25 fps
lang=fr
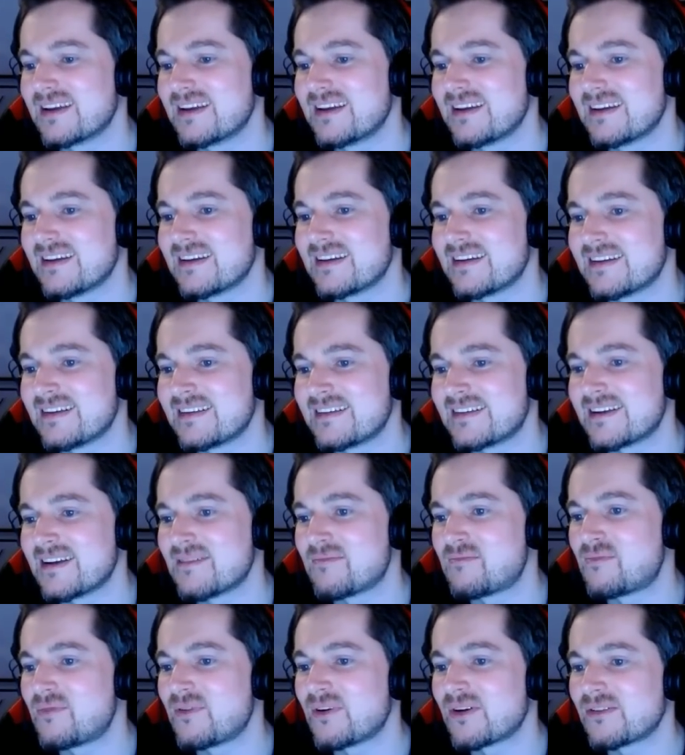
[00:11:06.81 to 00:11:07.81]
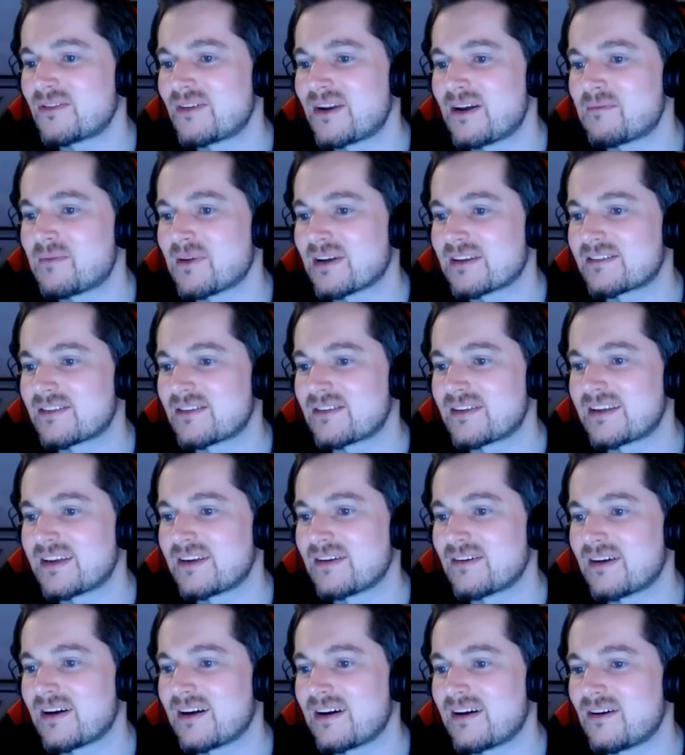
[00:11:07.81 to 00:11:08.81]
curer avec Laurent
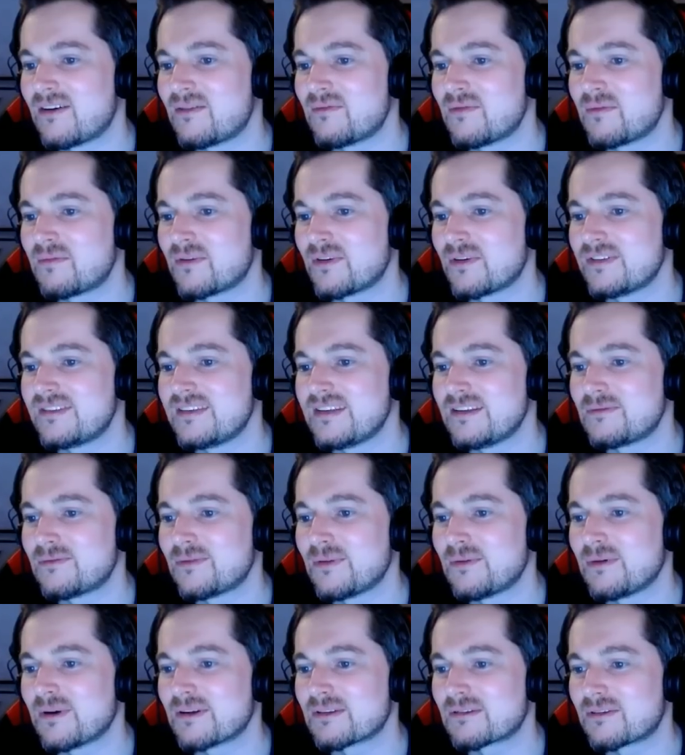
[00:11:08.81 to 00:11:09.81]
Paganelli. Je sais pas qui c'est.